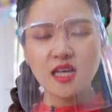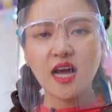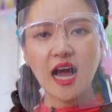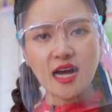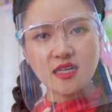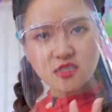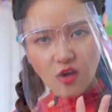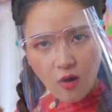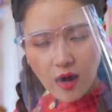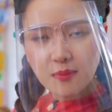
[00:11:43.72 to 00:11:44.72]
เลยค่ะส
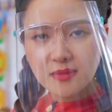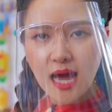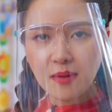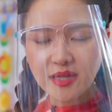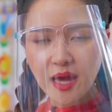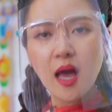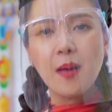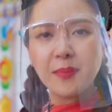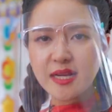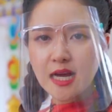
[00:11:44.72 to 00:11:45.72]
องคำถามนี้
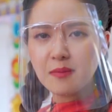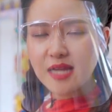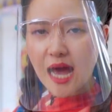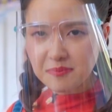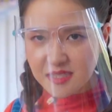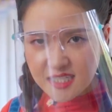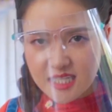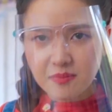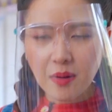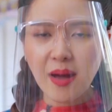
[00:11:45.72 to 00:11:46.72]
เป็นคำถามที่ดี
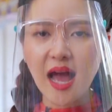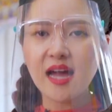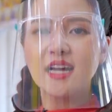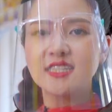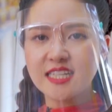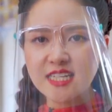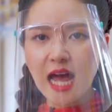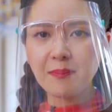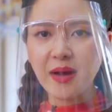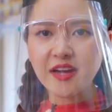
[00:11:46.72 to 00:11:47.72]
มากๆที่
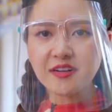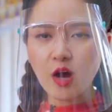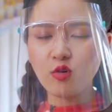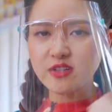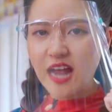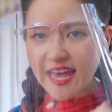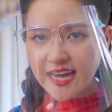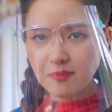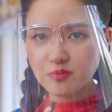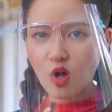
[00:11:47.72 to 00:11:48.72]
ทำให้เราได้
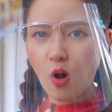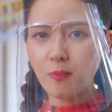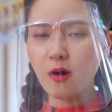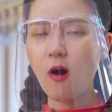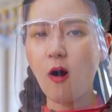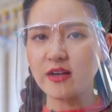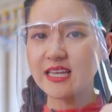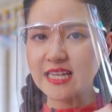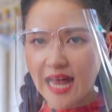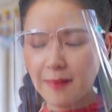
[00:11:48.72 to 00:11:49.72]
คำตอบของ
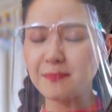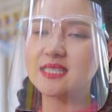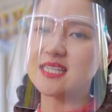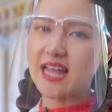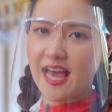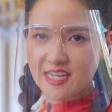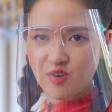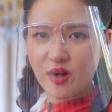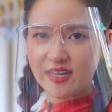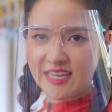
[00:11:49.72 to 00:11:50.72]
กีฬาปริศนาใน
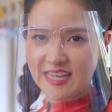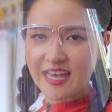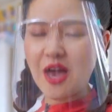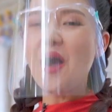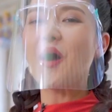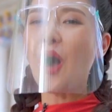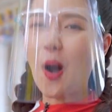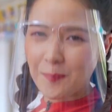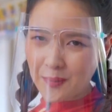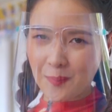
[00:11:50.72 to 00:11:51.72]
วันนี้ขอ
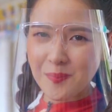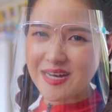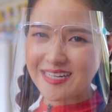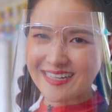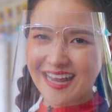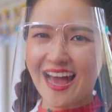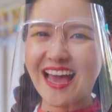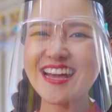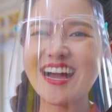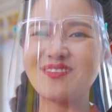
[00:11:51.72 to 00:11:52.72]
ปรบมือดังๆ
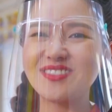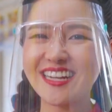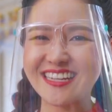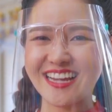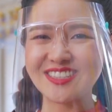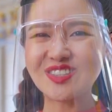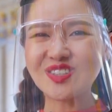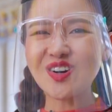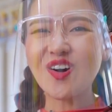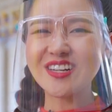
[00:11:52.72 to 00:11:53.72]
ให้กับเด็กๆ
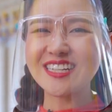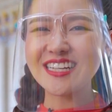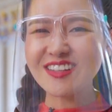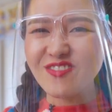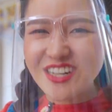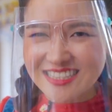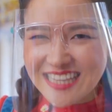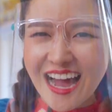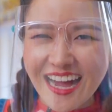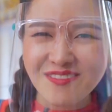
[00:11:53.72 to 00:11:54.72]
ทุกๆคนที่ฝึก
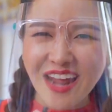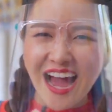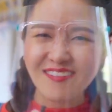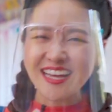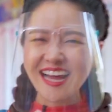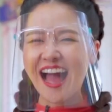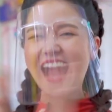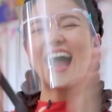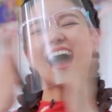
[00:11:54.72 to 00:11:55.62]
ตั้งคำถามเลยค่ะ